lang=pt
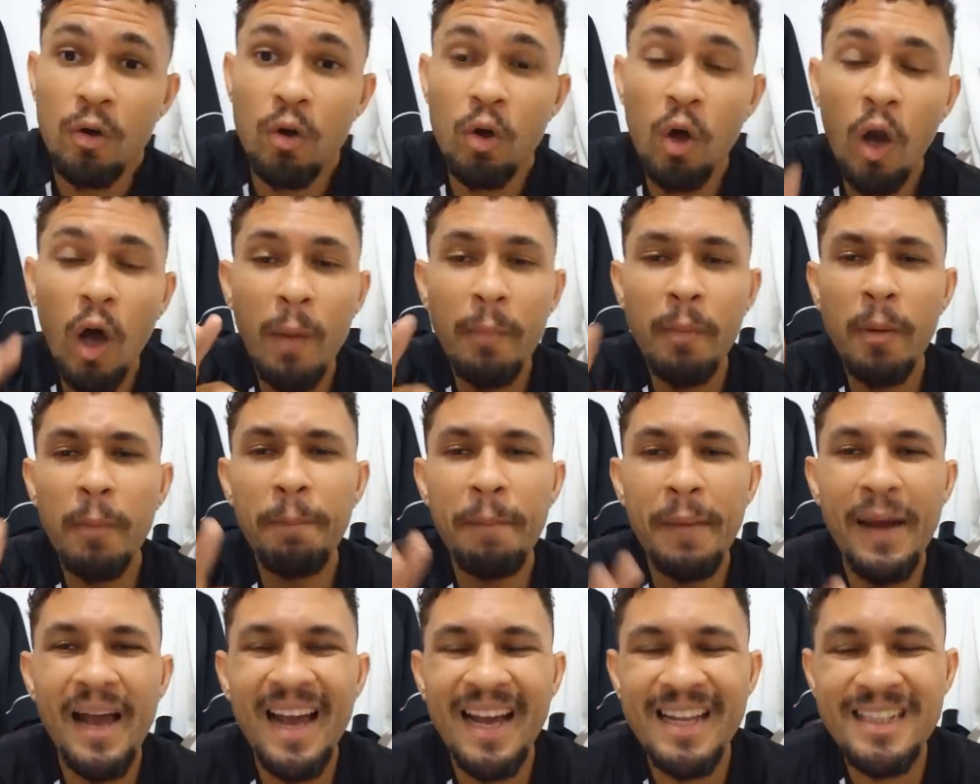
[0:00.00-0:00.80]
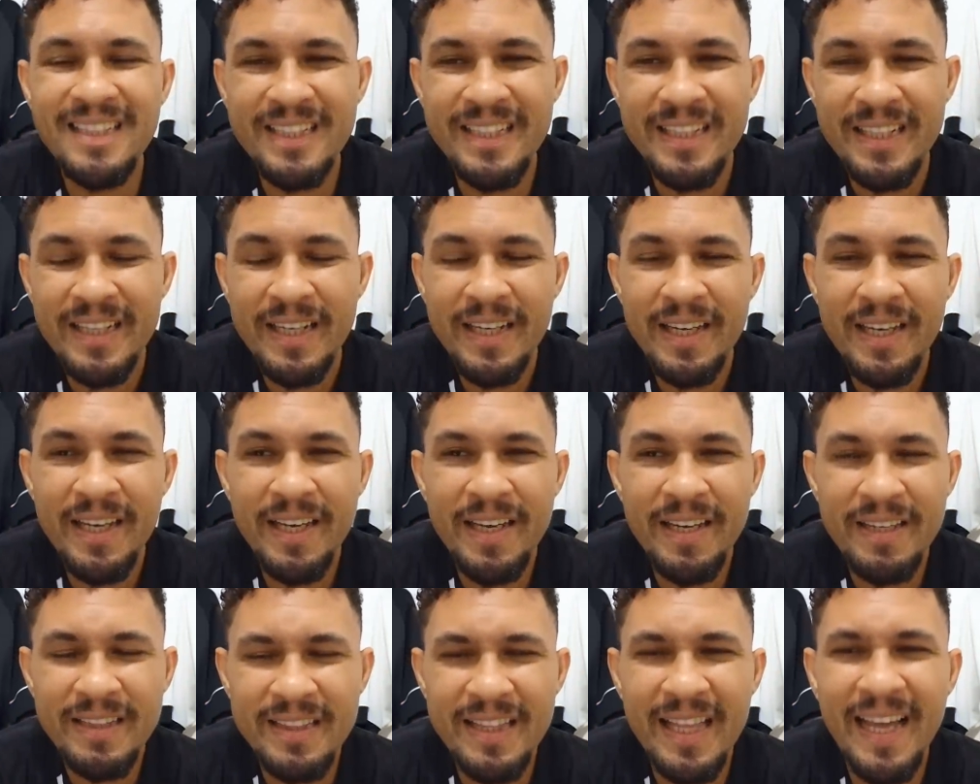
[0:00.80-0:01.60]
Globo pede
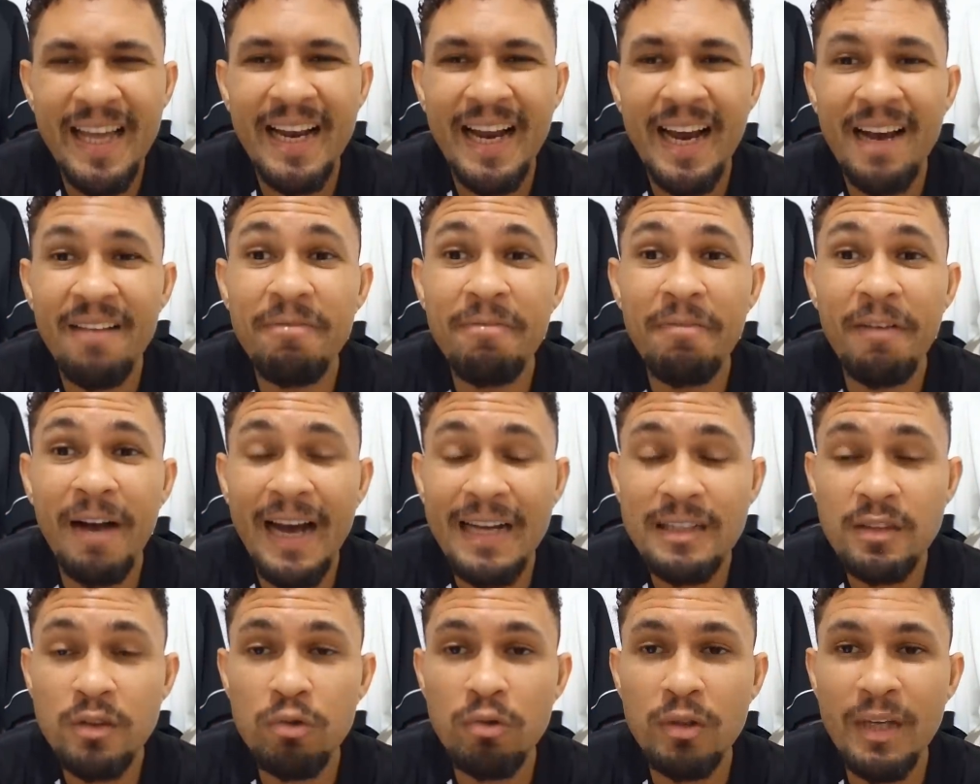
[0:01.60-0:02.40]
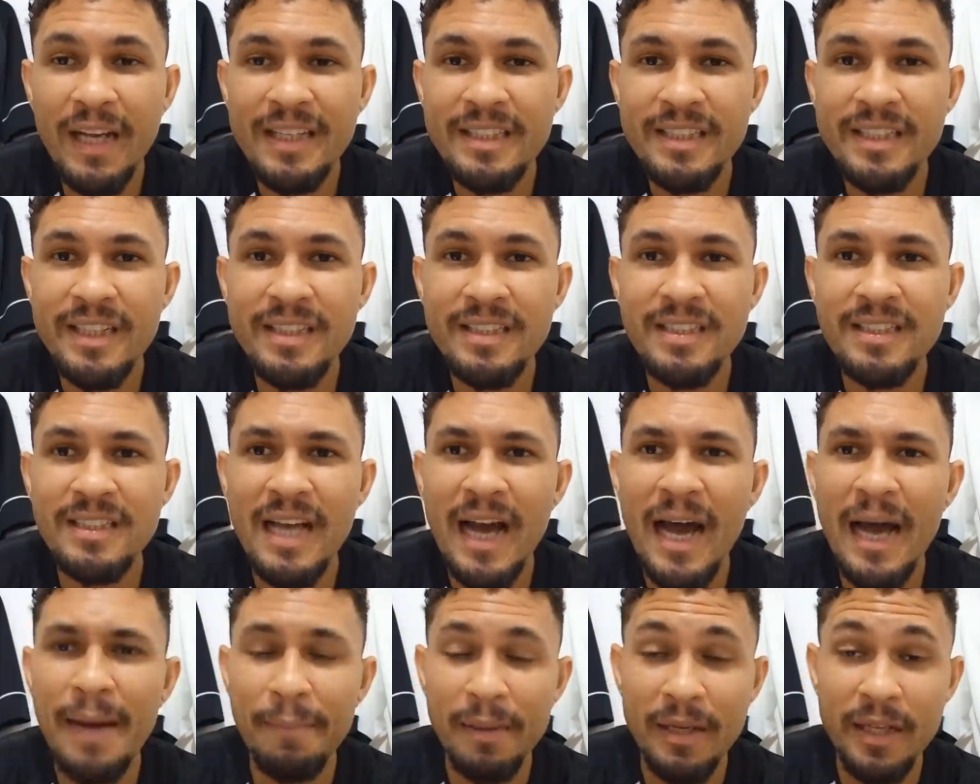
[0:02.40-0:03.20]
e terá Vasco neste
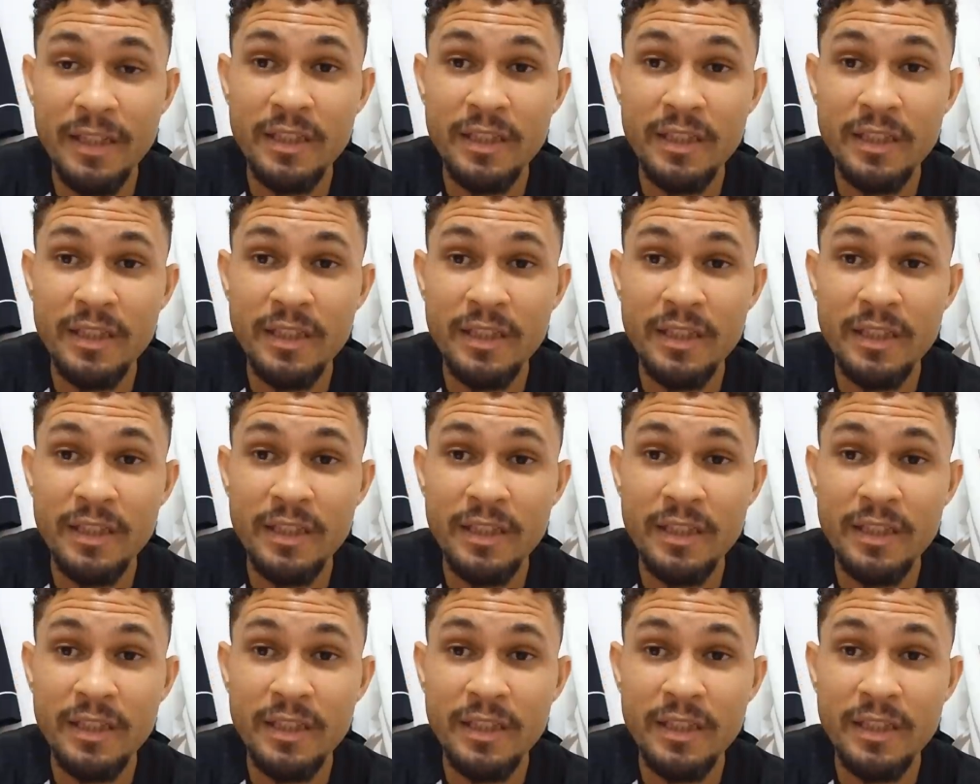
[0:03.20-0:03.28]
sábado.